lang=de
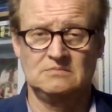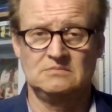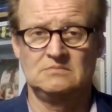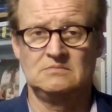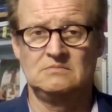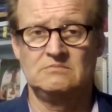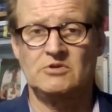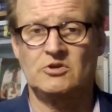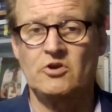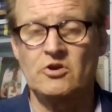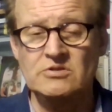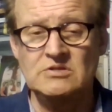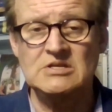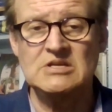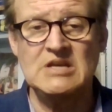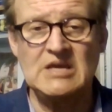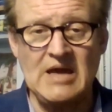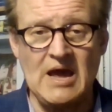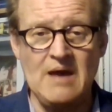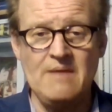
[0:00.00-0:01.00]
Wir können die
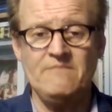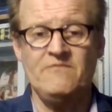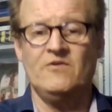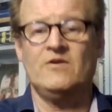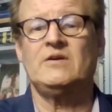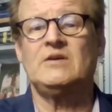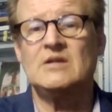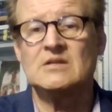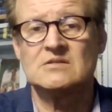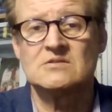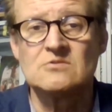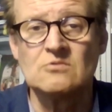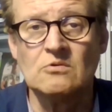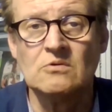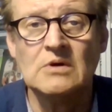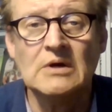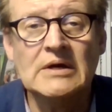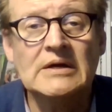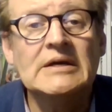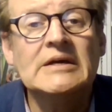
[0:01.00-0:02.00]
nicht einfach jetzt
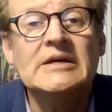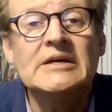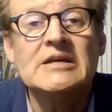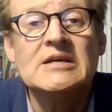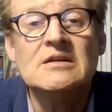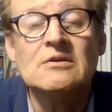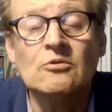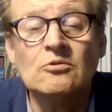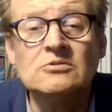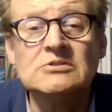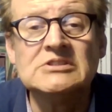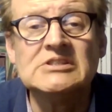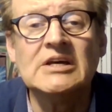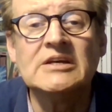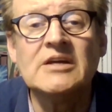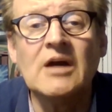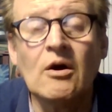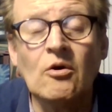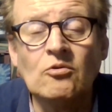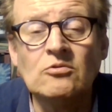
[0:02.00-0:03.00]
so in unser
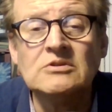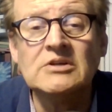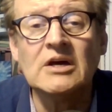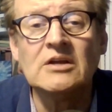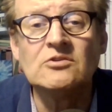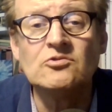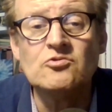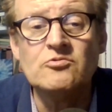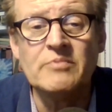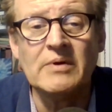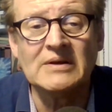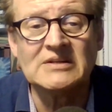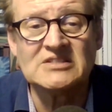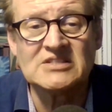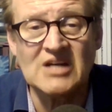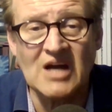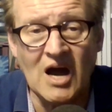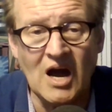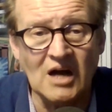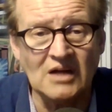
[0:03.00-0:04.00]
Jahrhundert
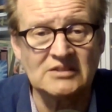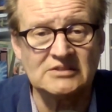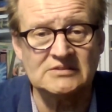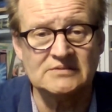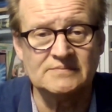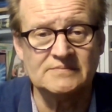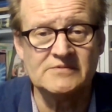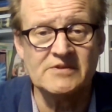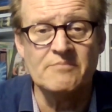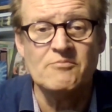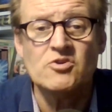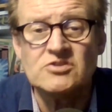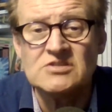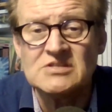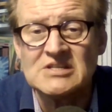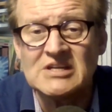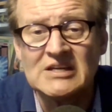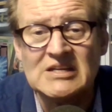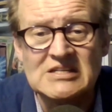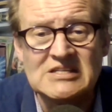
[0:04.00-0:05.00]
übertragen. Wir
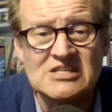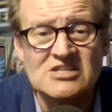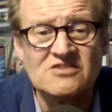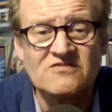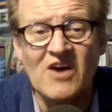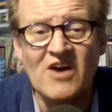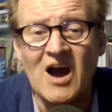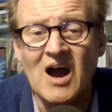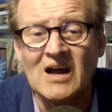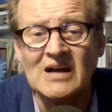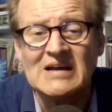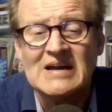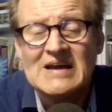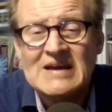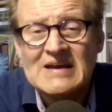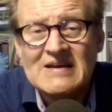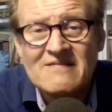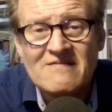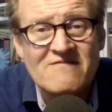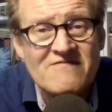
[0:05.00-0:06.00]
müssen kritisch fragen,
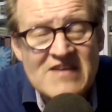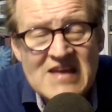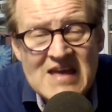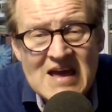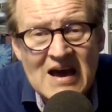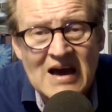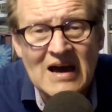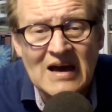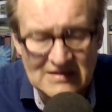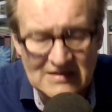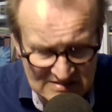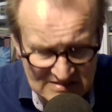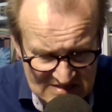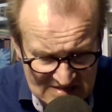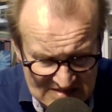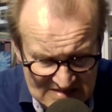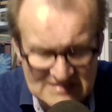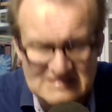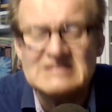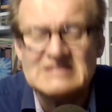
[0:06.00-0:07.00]
wer hat
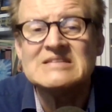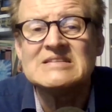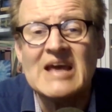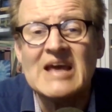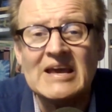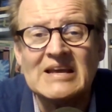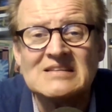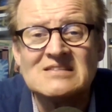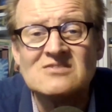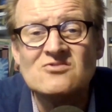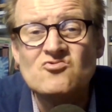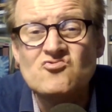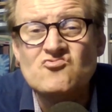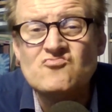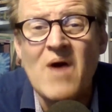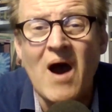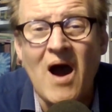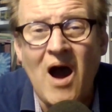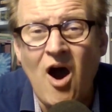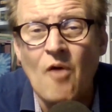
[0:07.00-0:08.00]
diesen Text
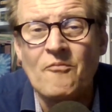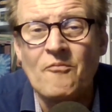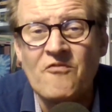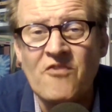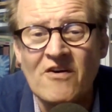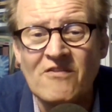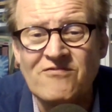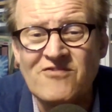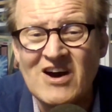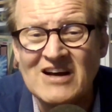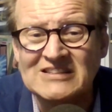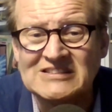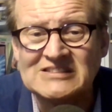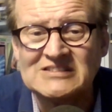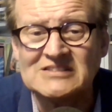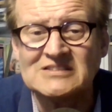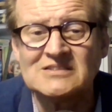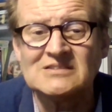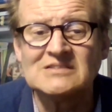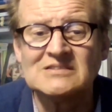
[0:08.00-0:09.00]
überhaupt
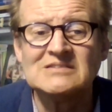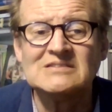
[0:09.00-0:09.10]
verfasst?